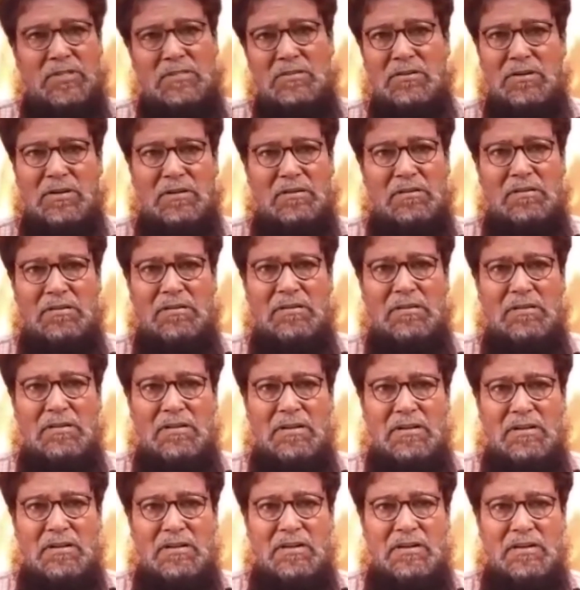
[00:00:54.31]
মতো
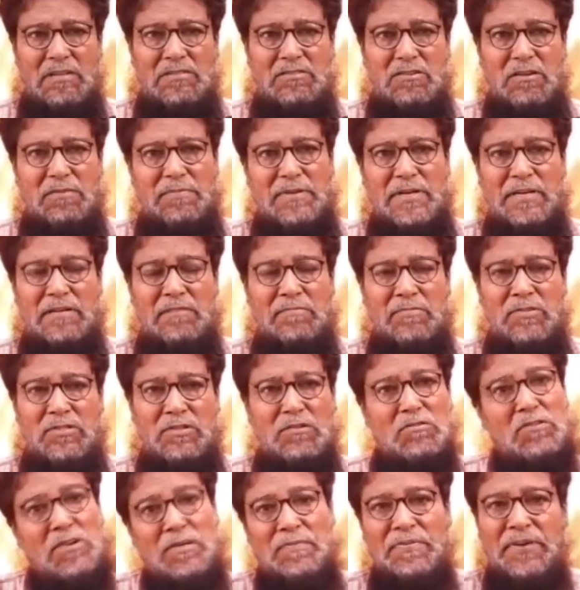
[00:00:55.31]
ছ বিঘের
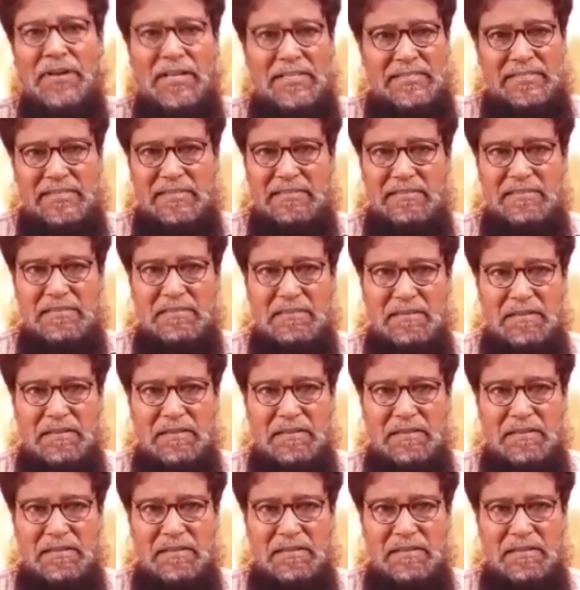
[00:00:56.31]
মতো রুয়ে ফেলেছে